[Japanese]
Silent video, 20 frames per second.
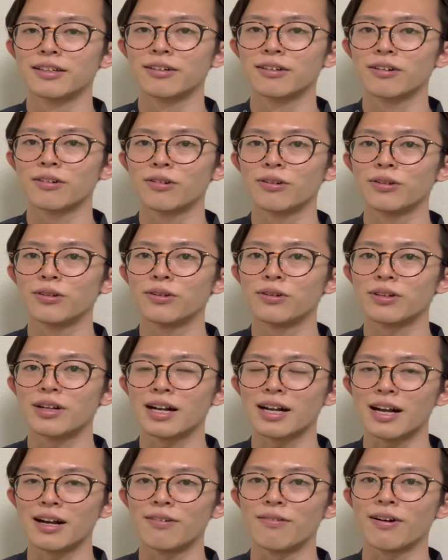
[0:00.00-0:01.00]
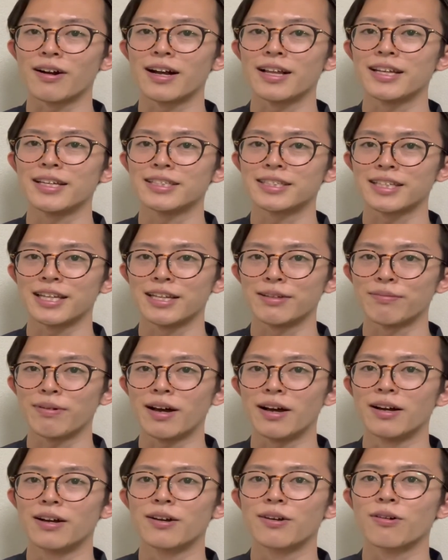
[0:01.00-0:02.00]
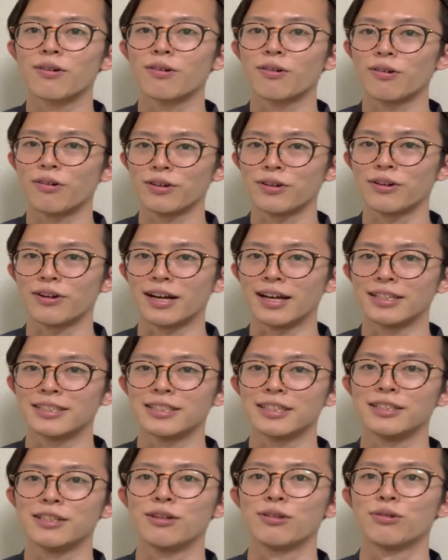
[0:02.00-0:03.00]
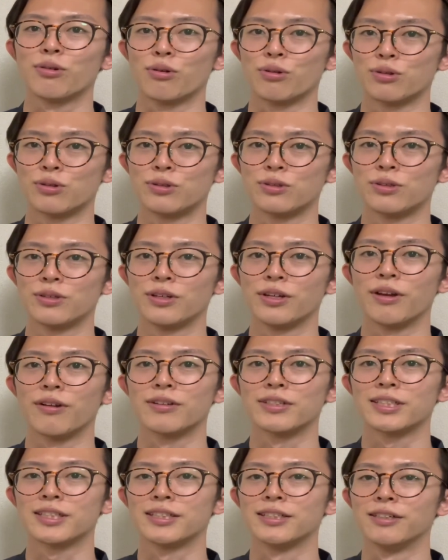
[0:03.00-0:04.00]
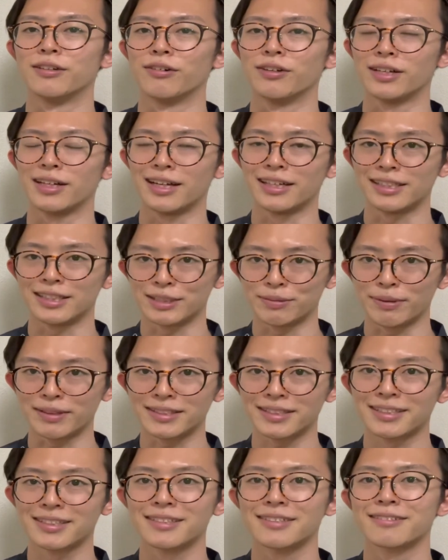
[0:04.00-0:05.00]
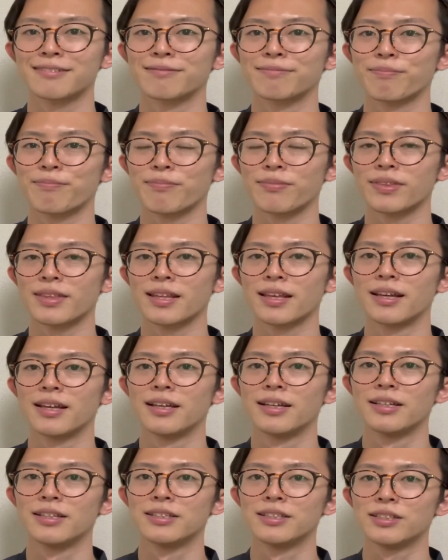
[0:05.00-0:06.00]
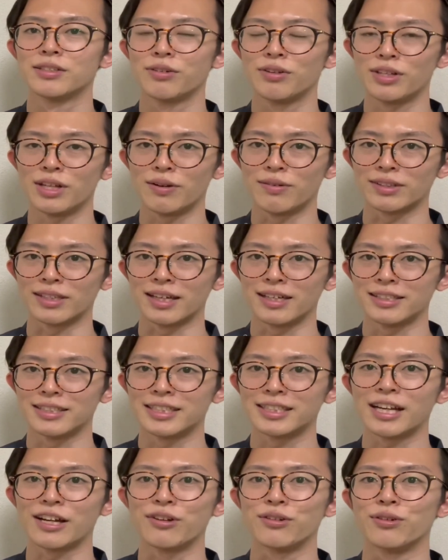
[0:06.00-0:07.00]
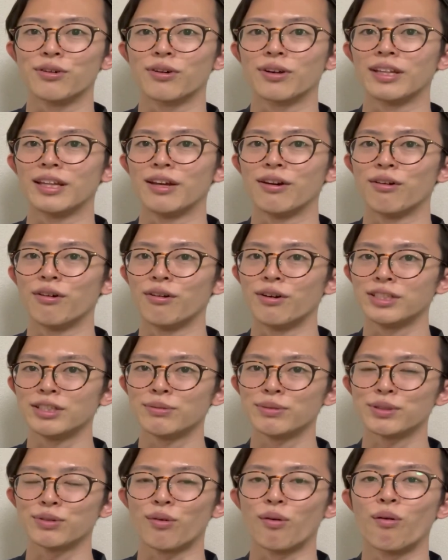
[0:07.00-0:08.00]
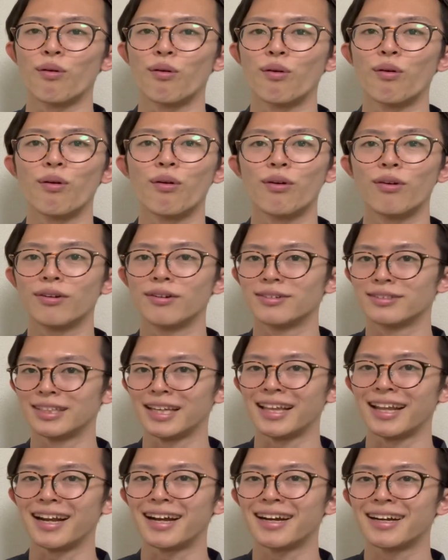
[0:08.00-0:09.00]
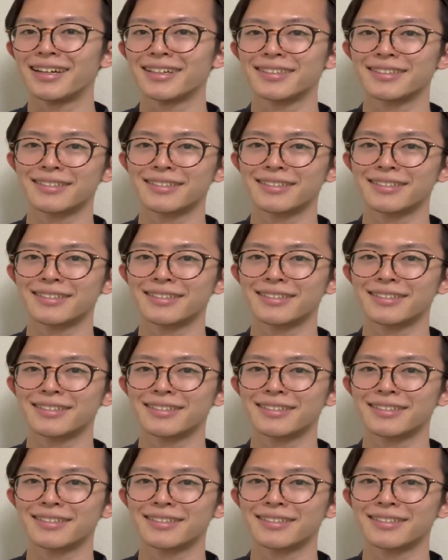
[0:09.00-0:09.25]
この動画が分かりやすければ高評価チャンネル登録よろしくお願いいたしますそれではまた次回の動画でお会いしましょう。さよなら。